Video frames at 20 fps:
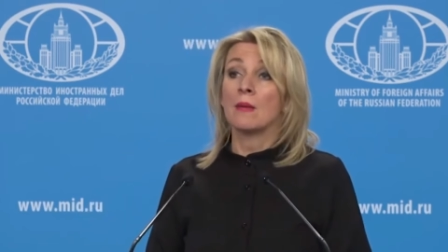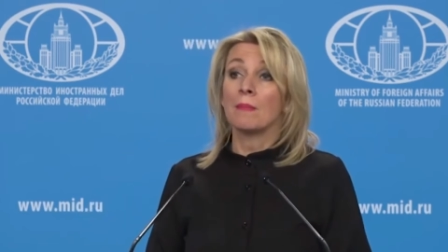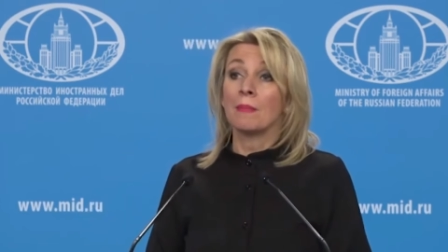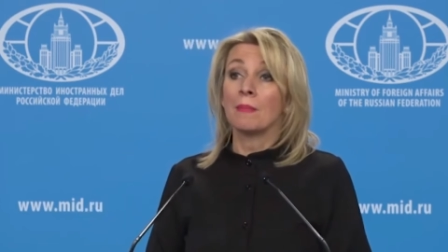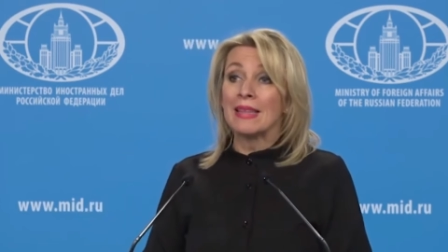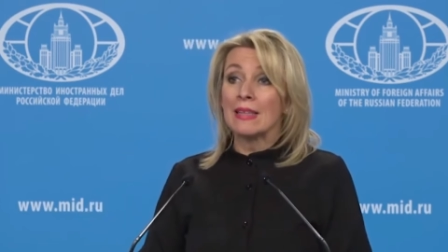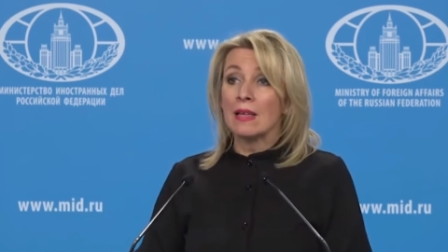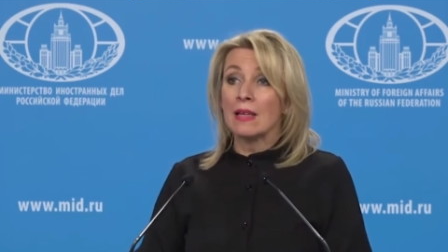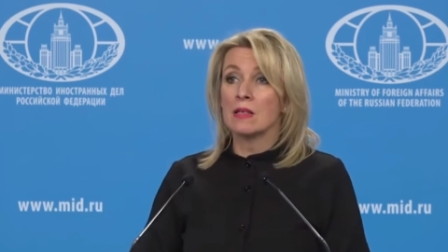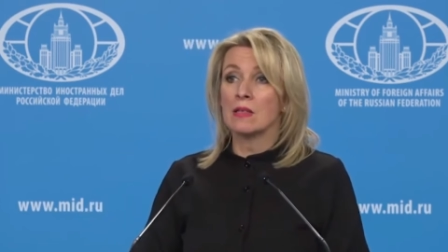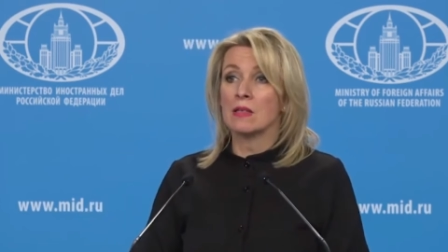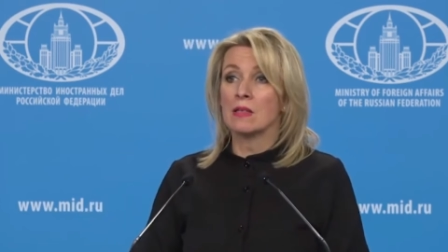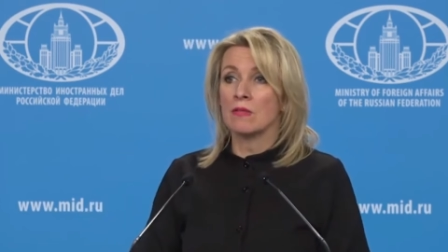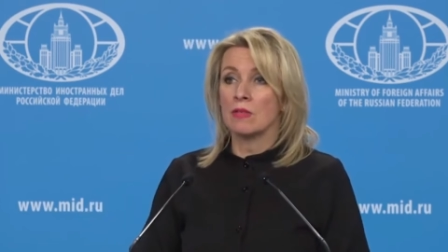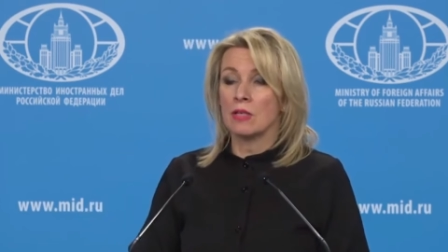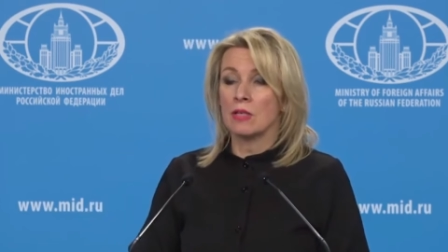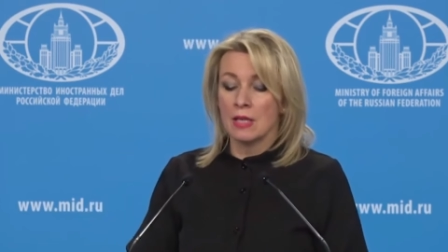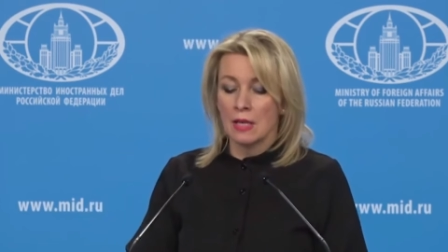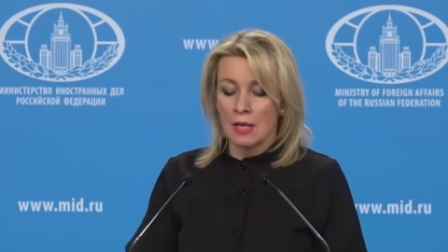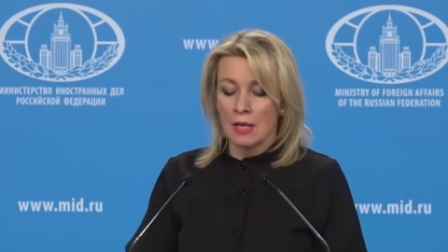
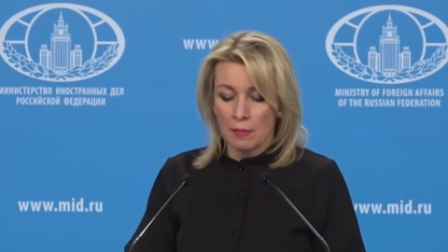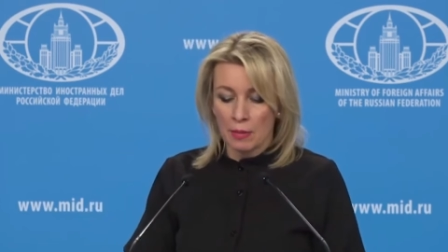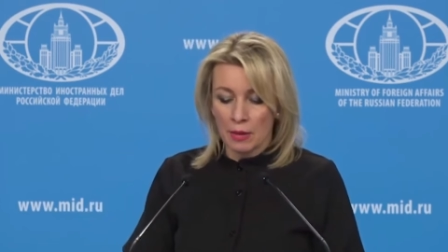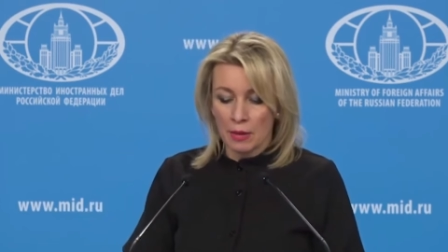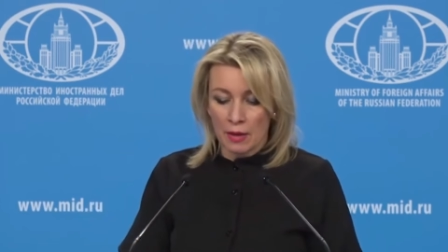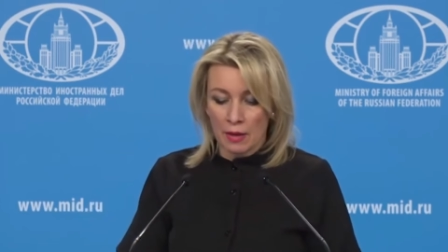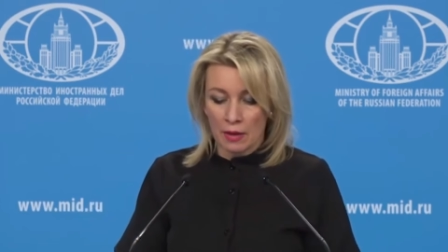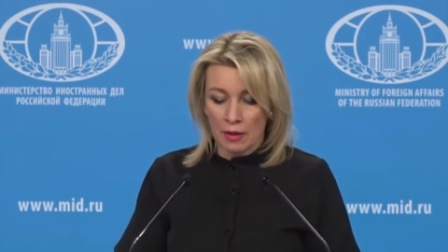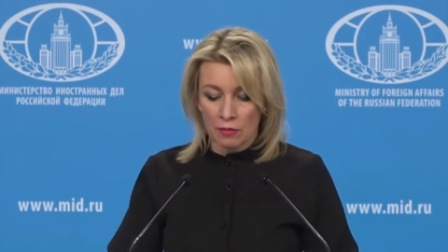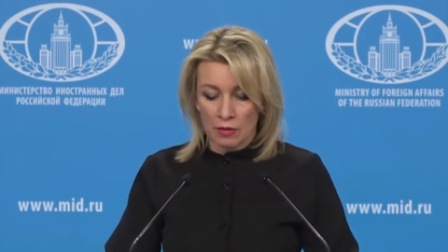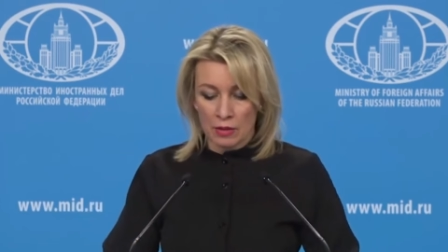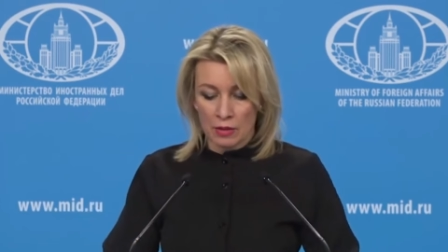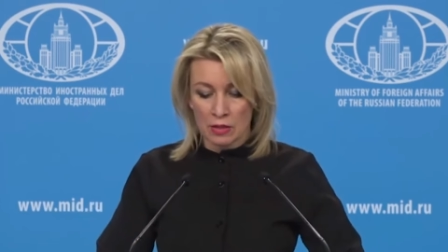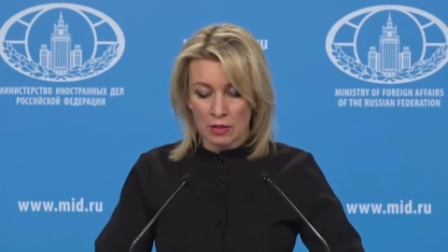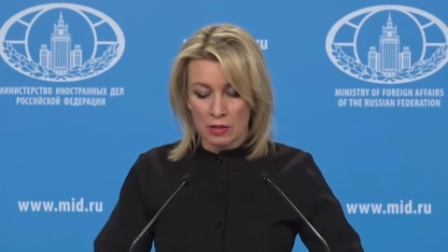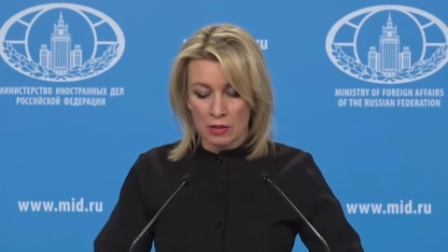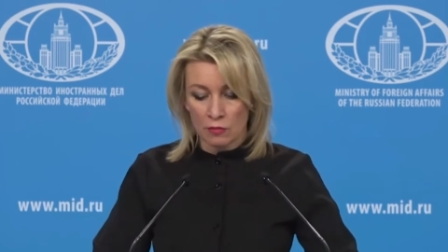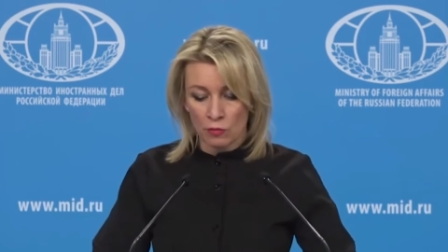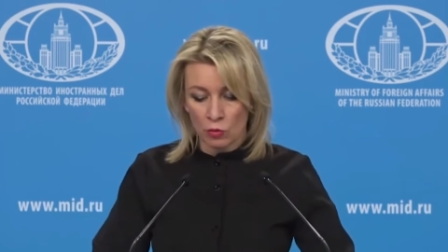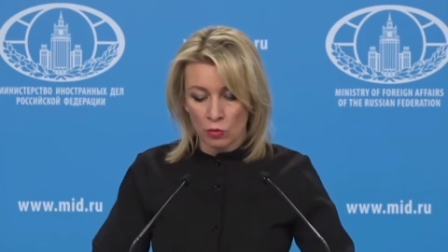15 декабря
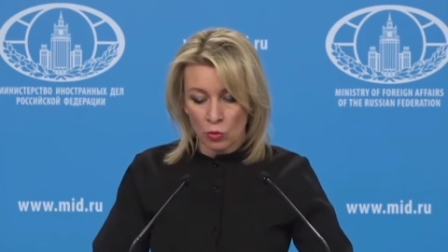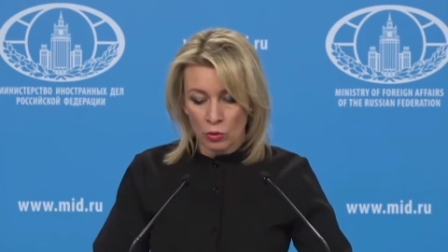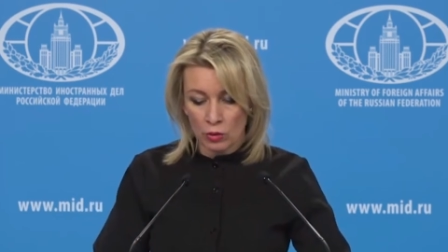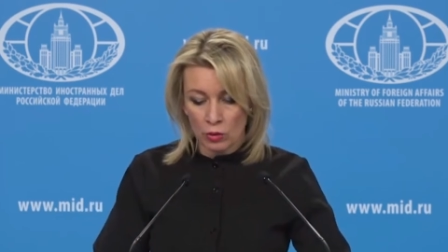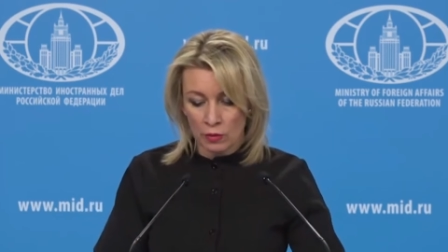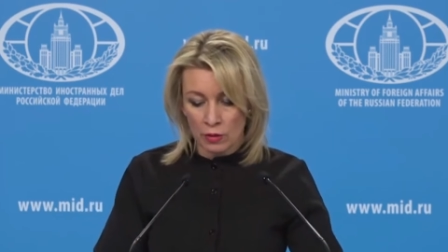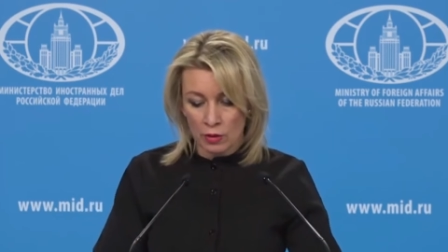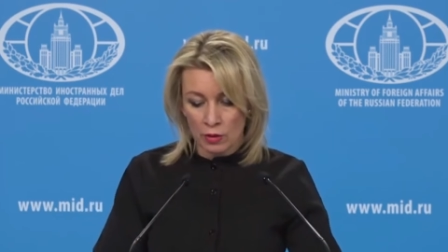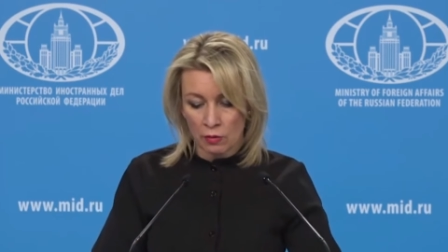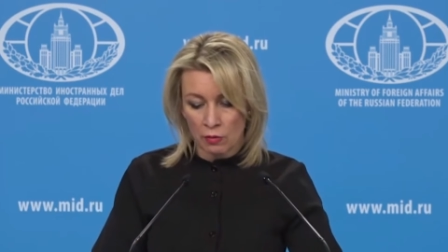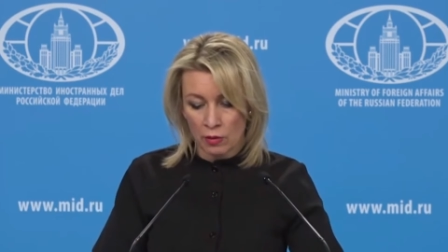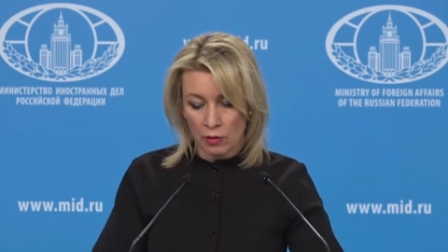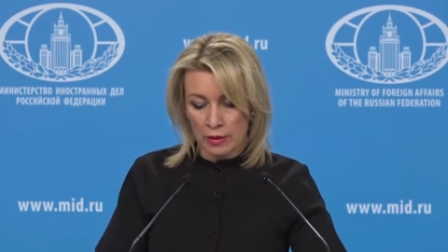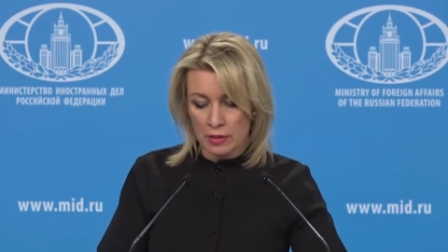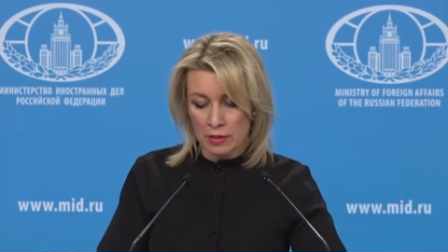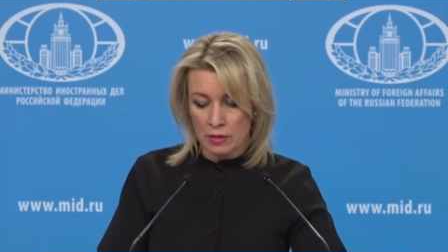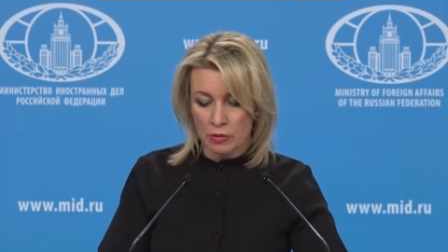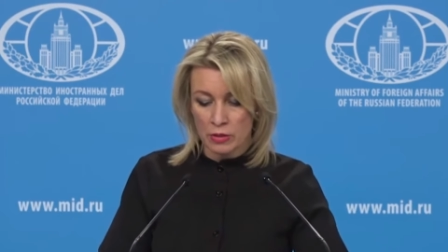2023 года в Ереване.